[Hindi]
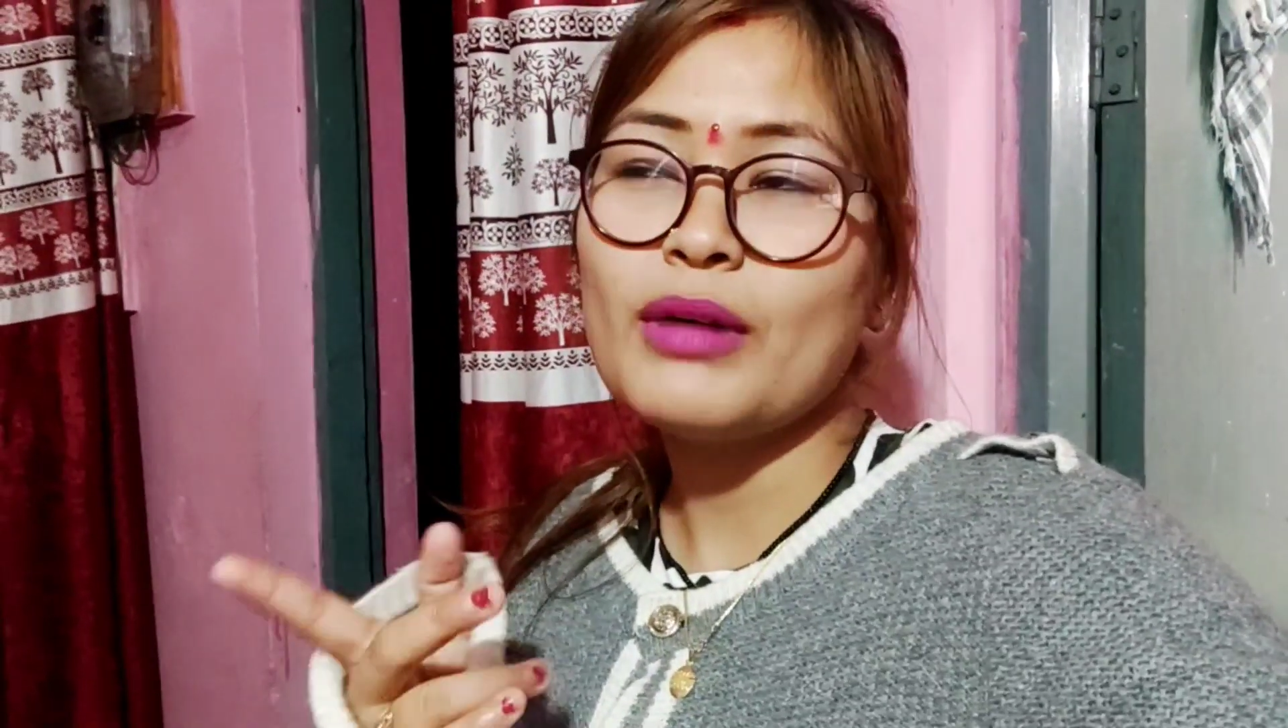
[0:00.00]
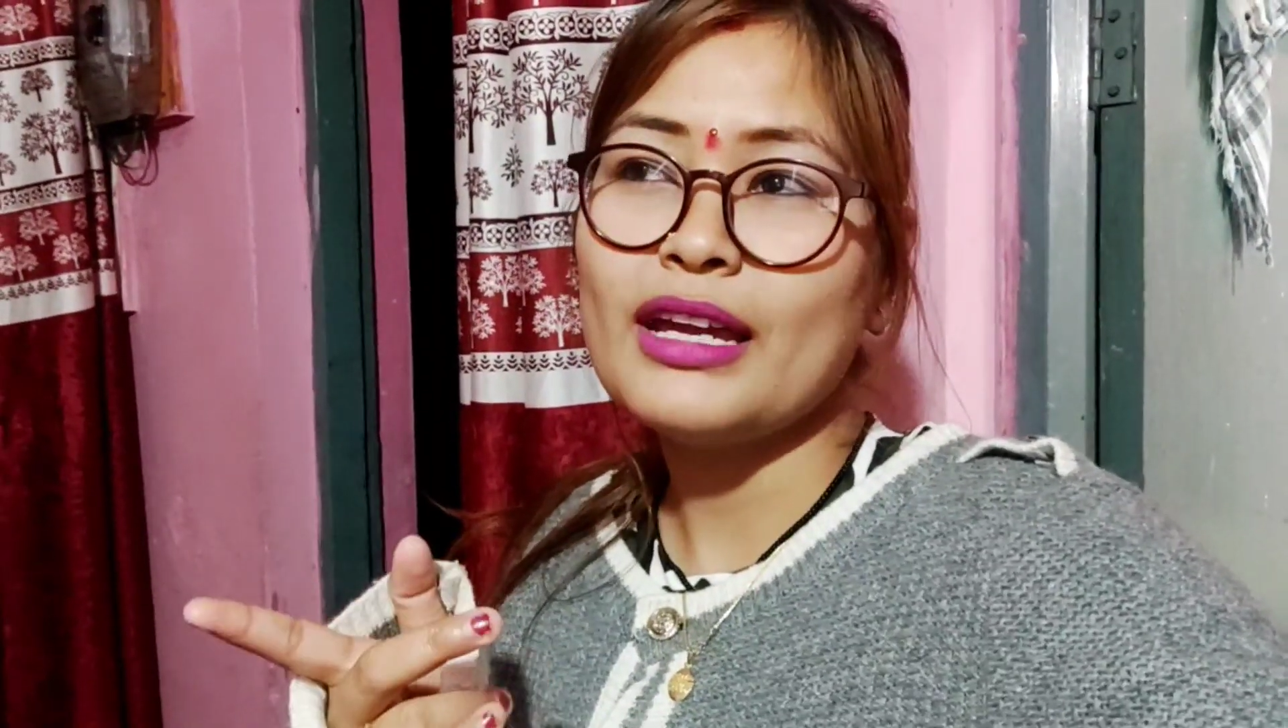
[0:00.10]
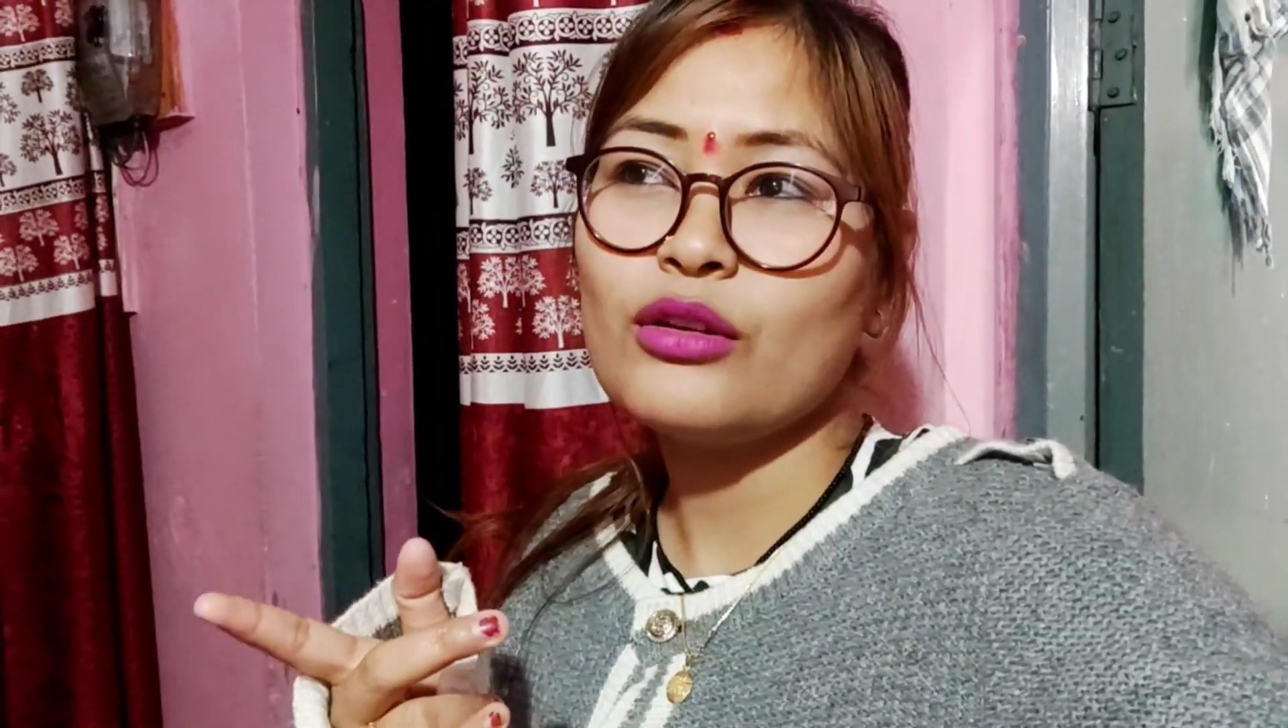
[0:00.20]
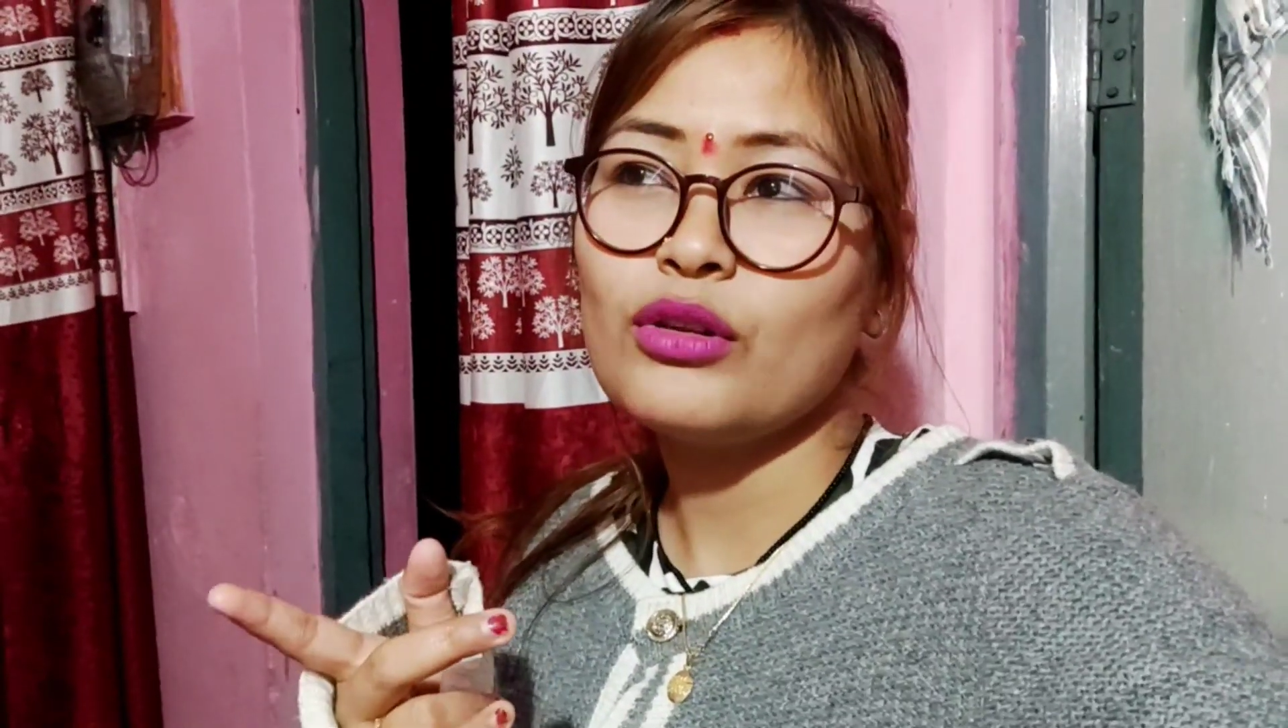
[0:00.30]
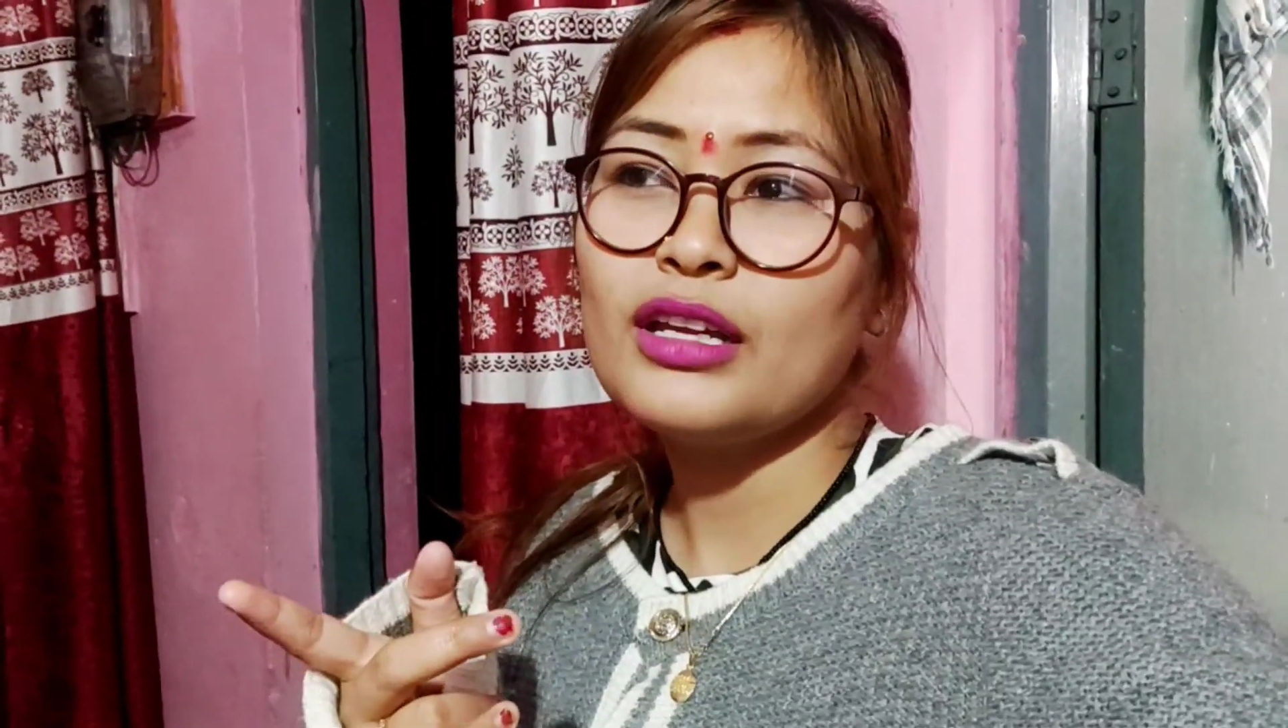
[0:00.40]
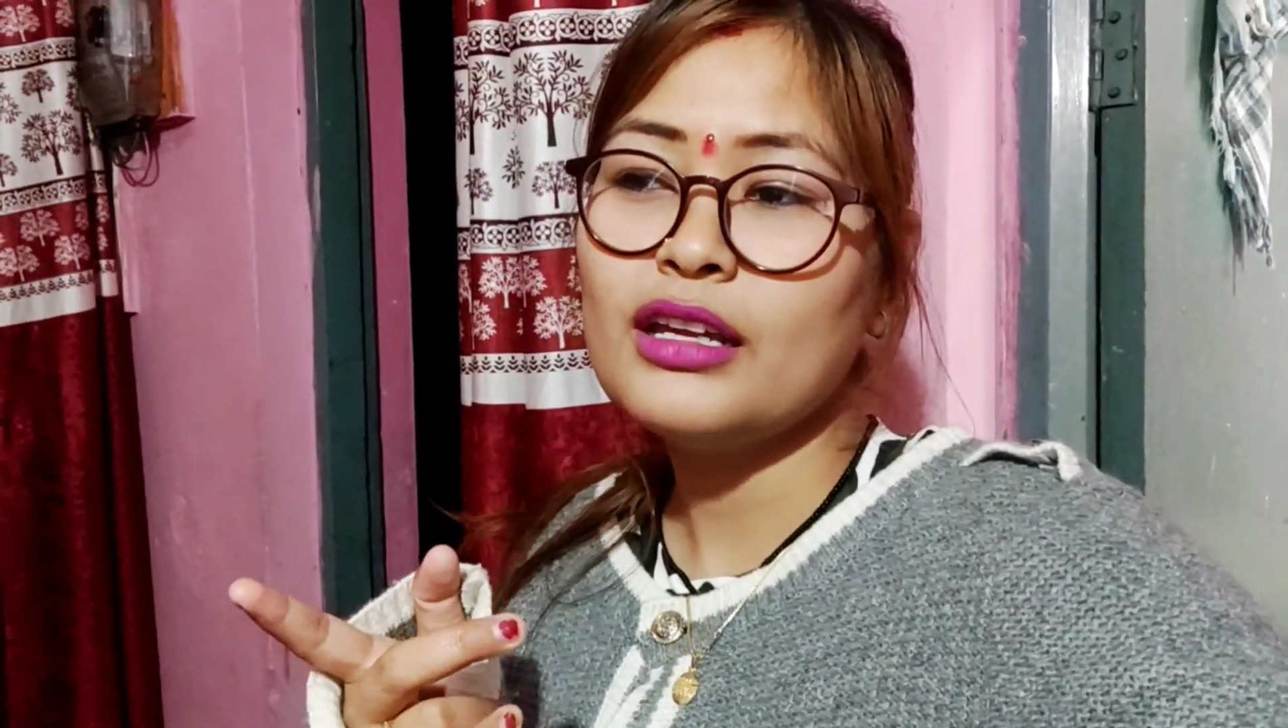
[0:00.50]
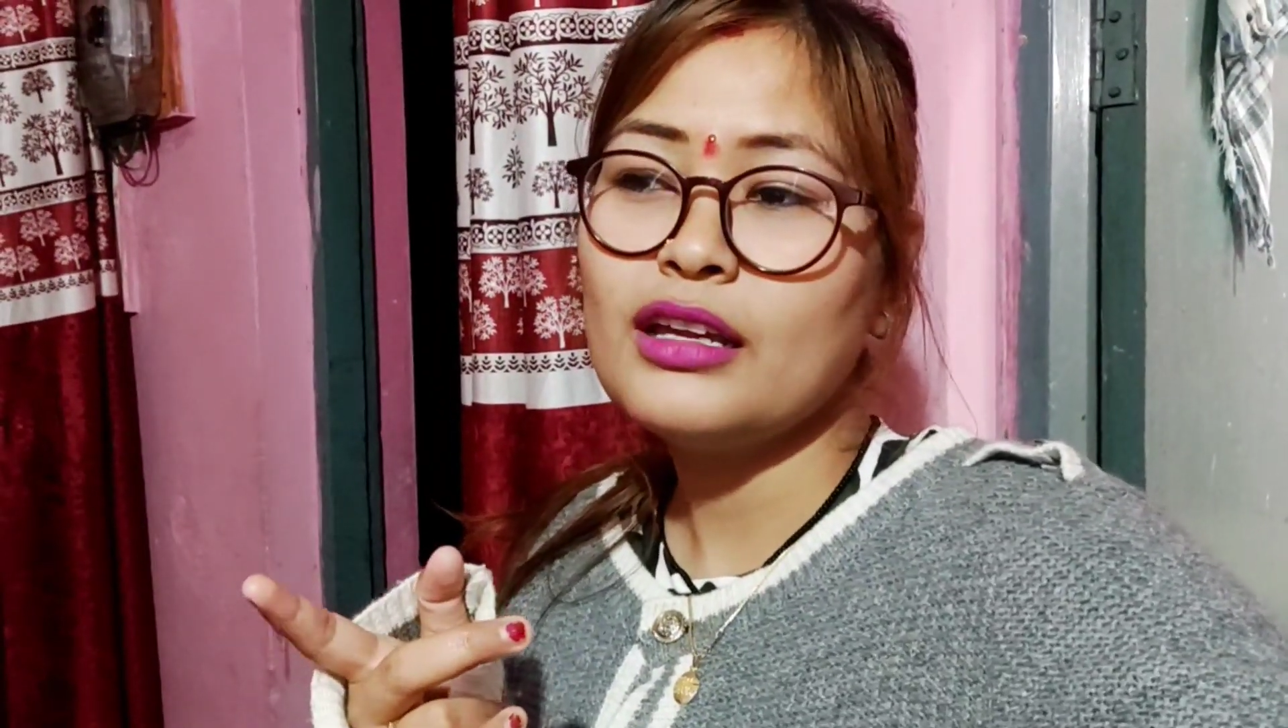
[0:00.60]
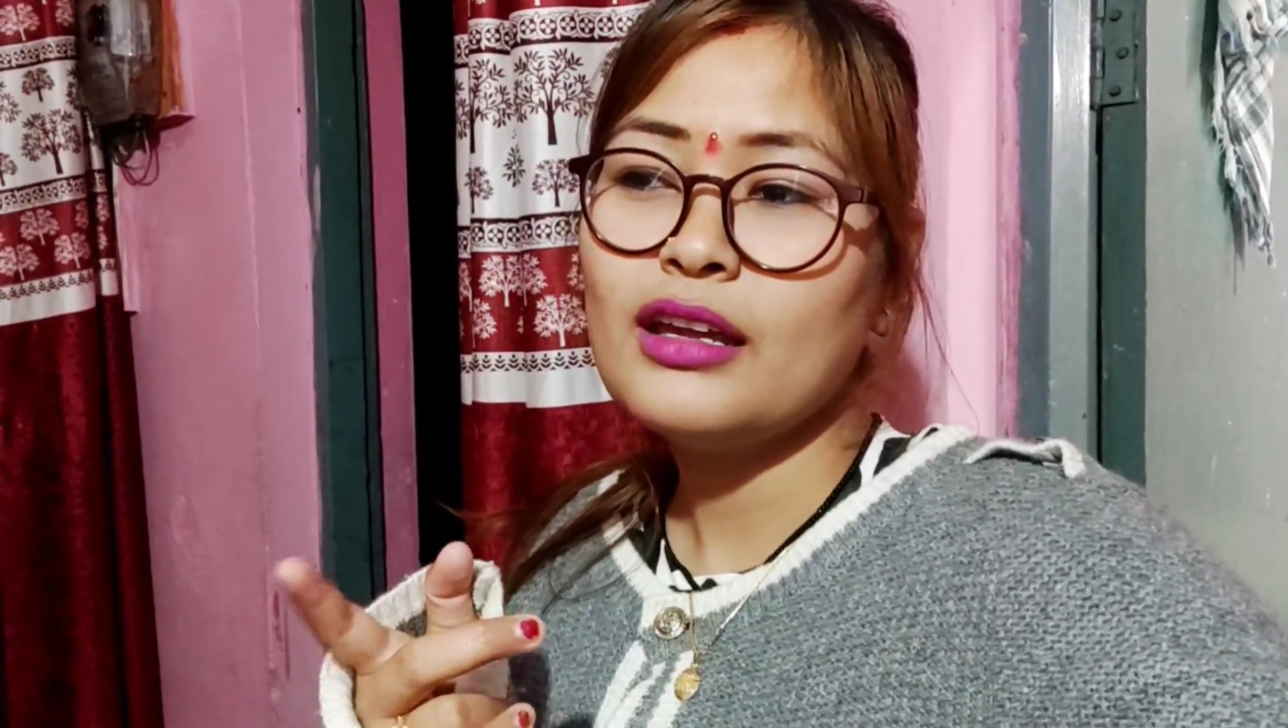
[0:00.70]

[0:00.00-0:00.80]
हूँ माइक्रोनी